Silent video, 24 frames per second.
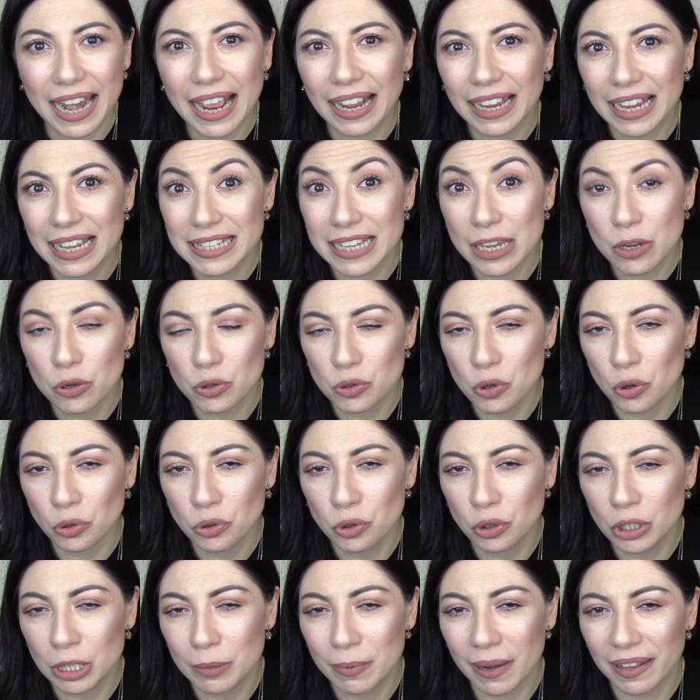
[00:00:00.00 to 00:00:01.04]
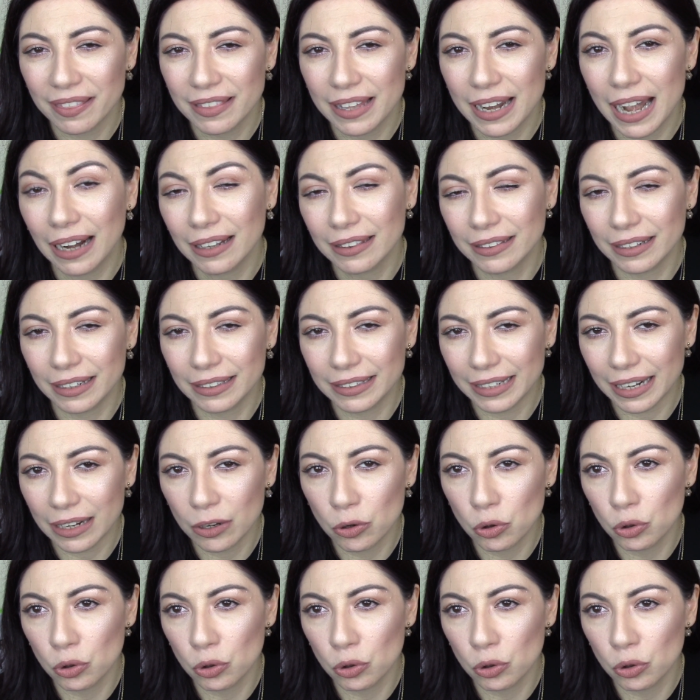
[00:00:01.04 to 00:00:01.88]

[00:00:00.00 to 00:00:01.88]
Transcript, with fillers: anche se io sogno di prendere altre tre